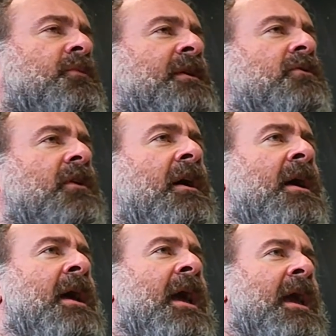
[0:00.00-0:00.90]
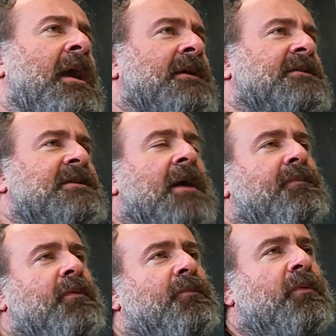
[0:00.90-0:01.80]
momento e, eh, e eh, sia
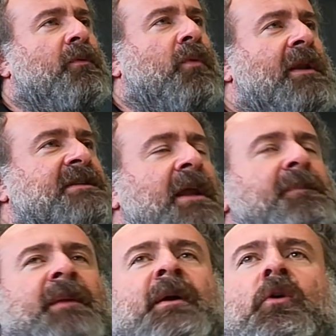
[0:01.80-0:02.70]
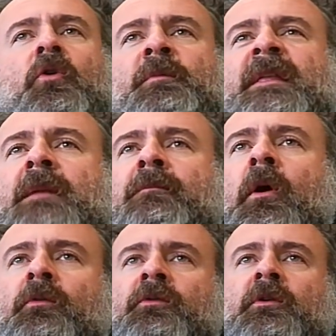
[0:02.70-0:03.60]
più, più, quale sia la prima economia del
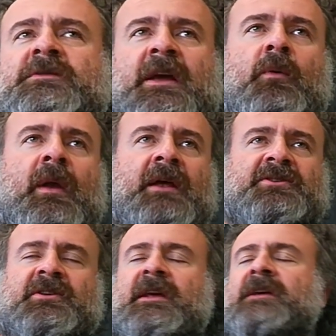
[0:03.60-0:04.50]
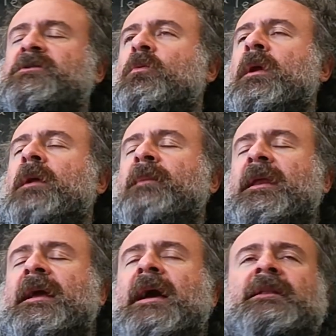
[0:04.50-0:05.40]
mondo, se è quella cinese o quella
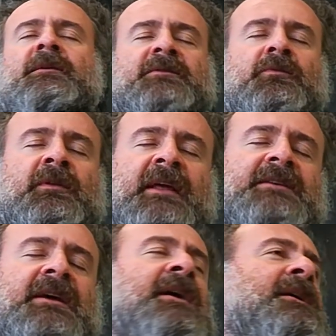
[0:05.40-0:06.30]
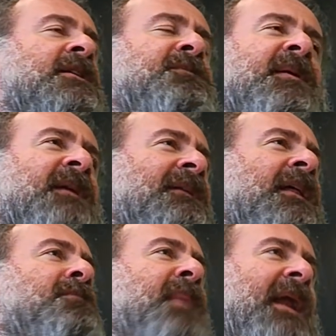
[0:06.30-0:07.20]
americana, di, statunitense, dipenderà
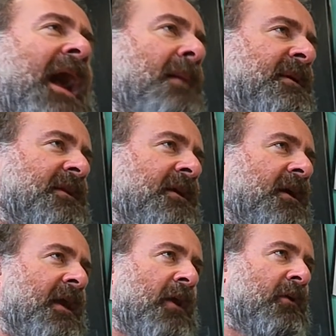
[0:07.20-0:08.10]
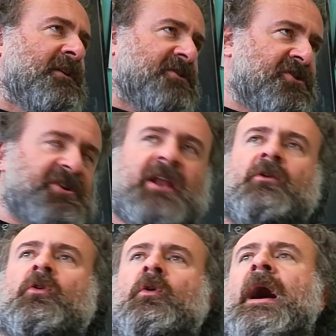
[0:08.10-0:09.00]
dai parametri, è chiaro che si
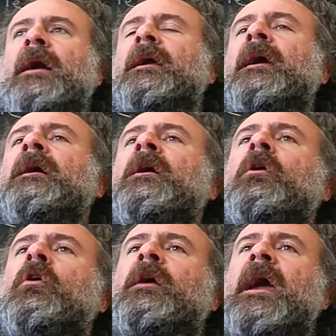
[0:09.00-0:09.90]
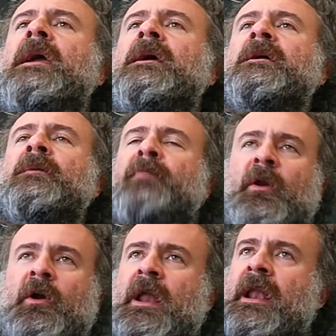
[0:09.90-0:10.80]
scelgono anche, ok?
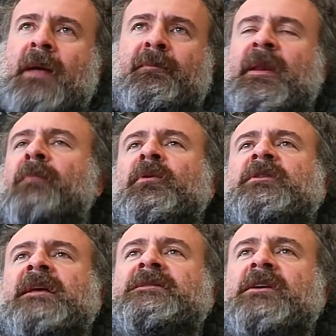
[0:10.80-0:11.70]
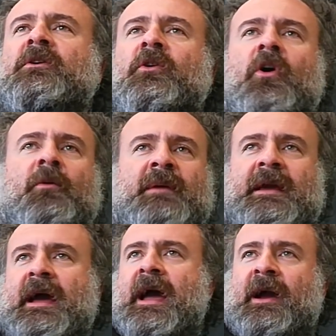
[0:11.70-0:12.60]
Però la, la prima potenza
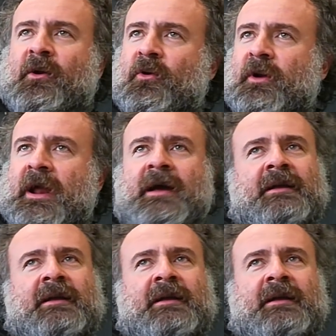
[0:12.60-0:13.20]
economica ancora